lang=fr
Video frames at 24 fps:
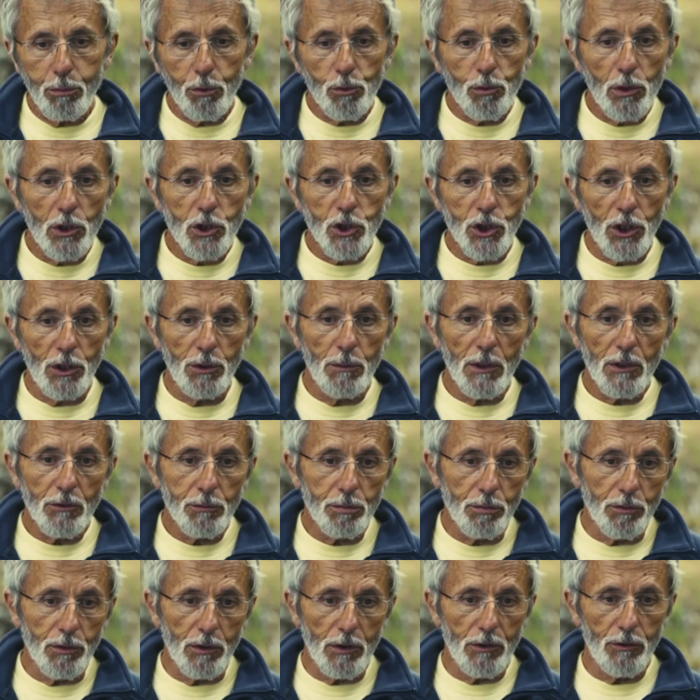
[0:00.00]
Pourquoi le champ de Mars
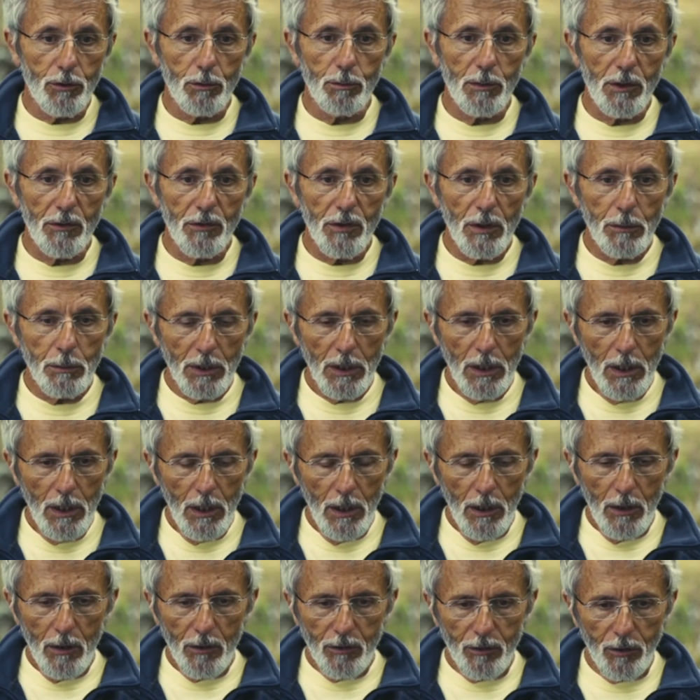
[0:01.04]
Pour une raison bien simple.
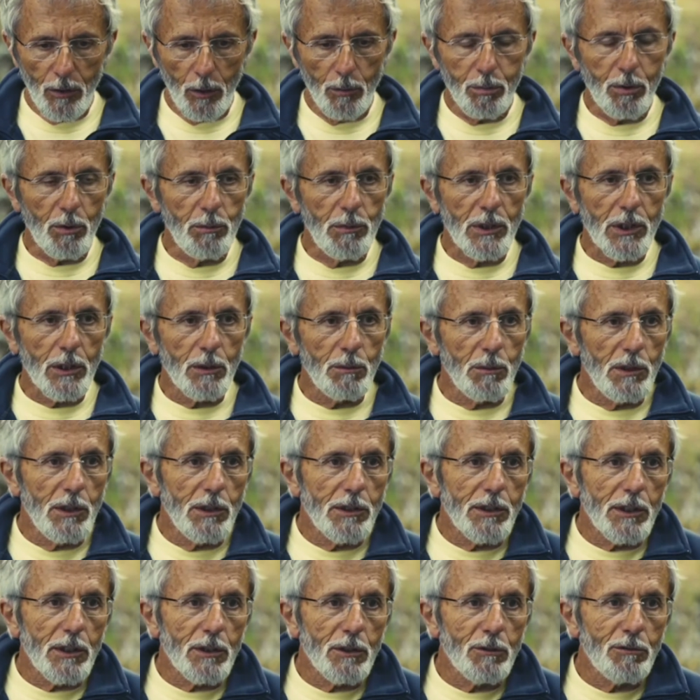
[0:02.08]
C'est le premier camp
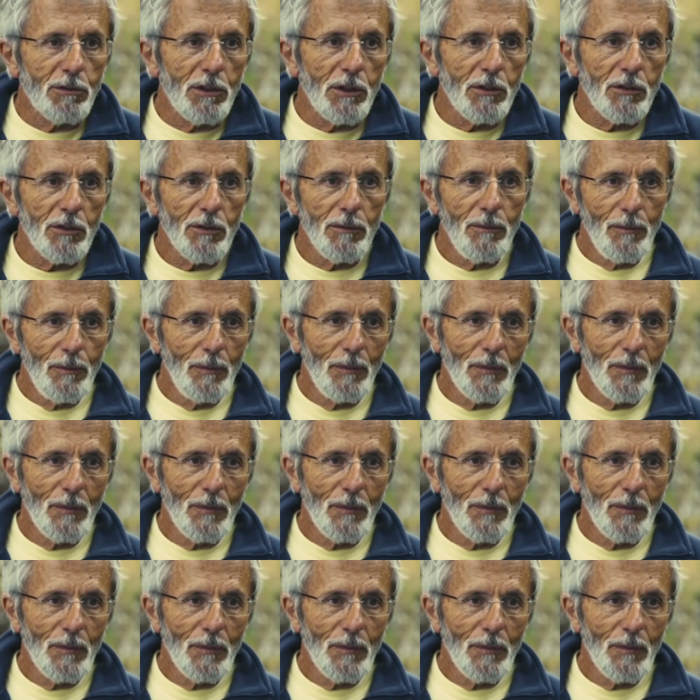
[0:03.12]
militaire de France,